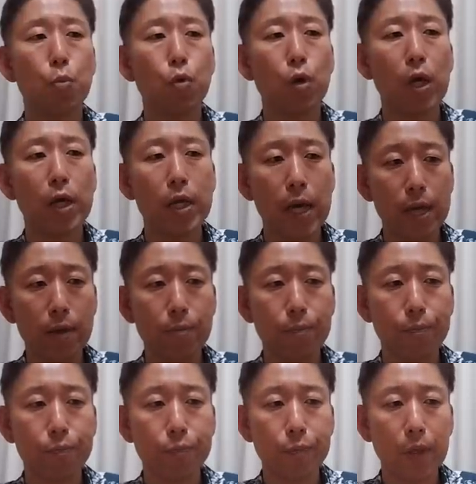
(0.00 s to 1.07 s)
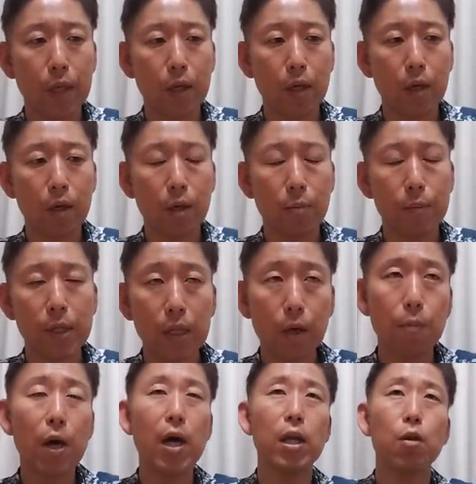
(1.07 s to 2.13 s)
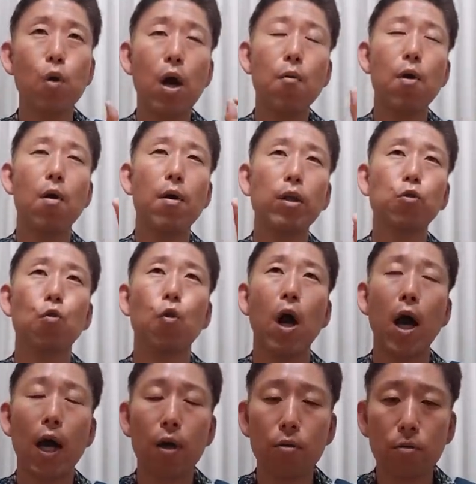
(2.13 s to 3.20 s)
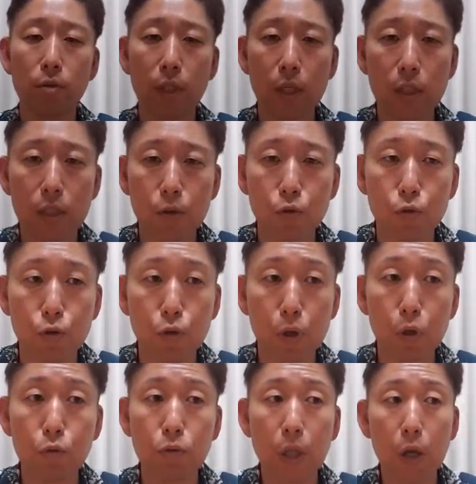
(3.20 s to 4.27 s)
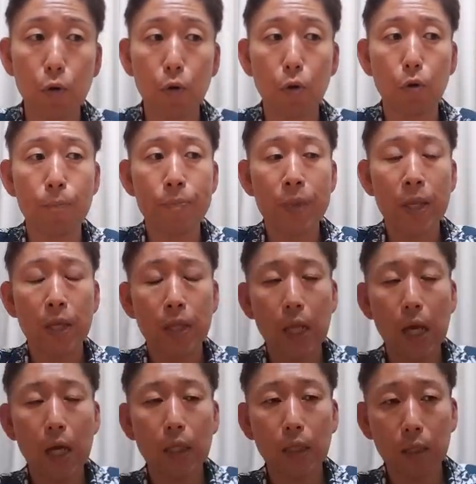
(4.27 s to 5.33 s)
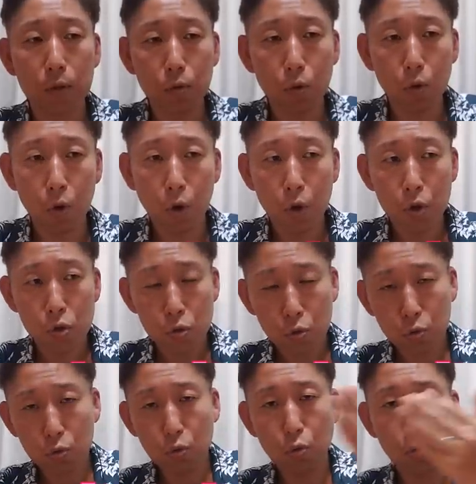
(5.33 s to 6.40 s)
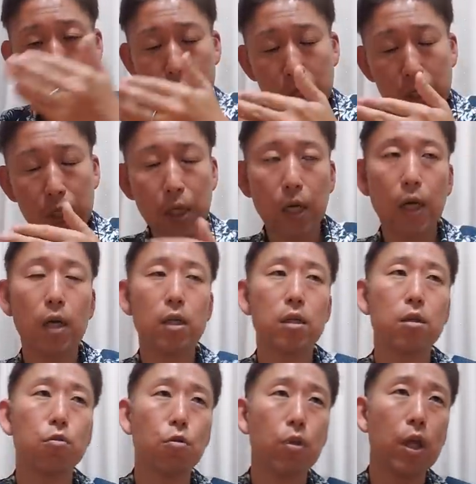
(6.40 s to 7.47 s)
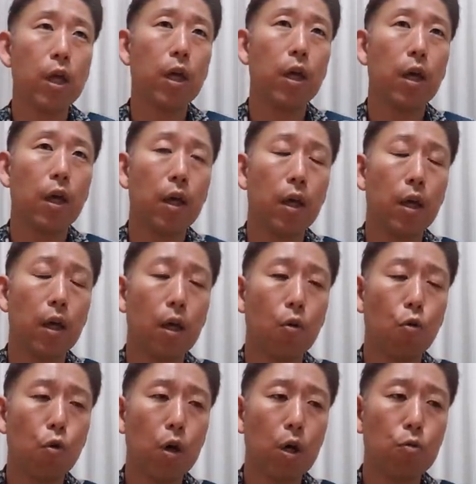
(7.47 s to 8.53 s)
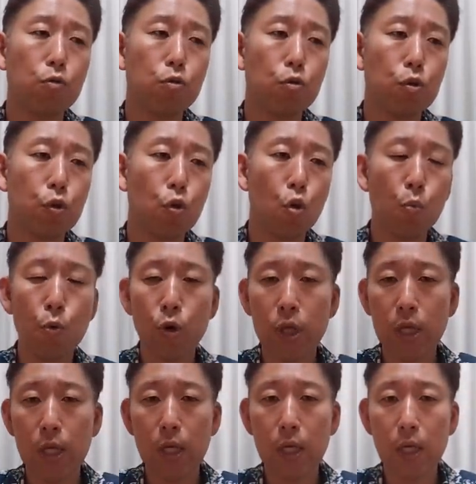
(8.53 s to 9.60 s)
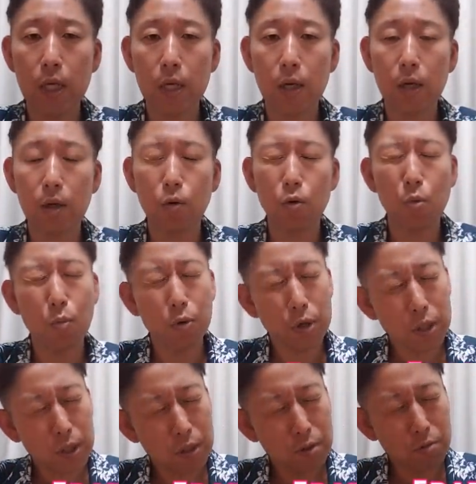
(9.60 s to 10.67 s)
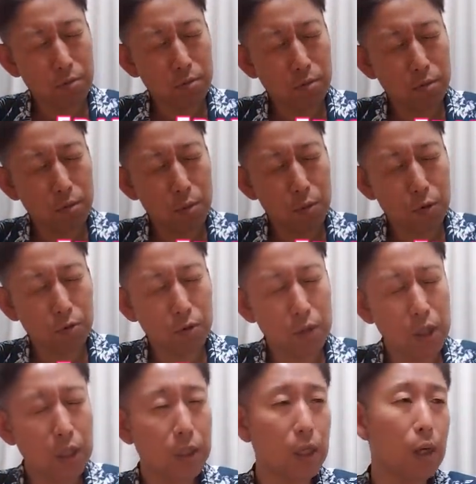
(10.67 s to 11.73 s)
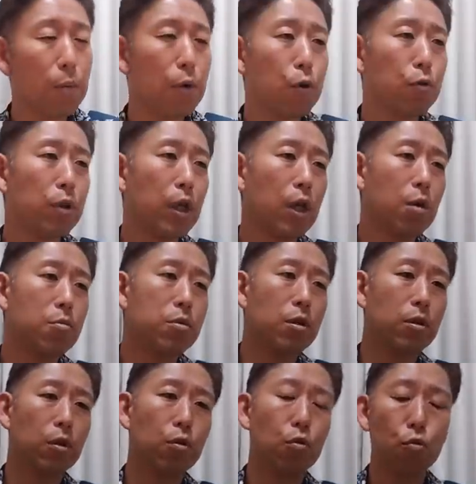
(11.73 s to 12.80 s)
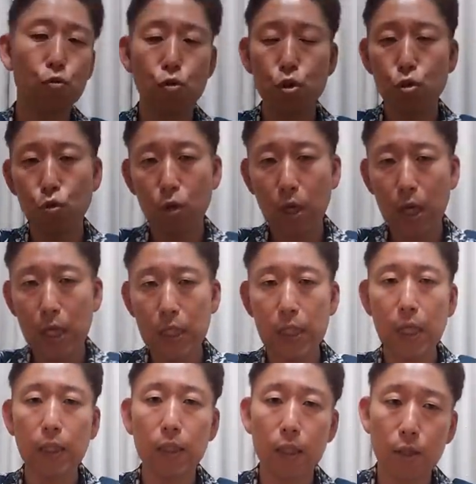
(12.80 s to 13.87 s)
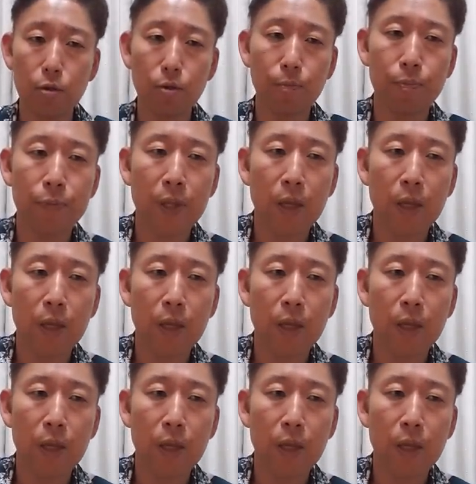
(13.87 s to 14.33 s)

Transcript: ンポの速い、えー、みんなが前にわわわとこう明るく出してくるような歌の中だとちょっとこう聞いた感じのね、え声が後ろにこもりこもりっていうこもるという言い方があんま良くないかもしれないですけど後ろ側になってる、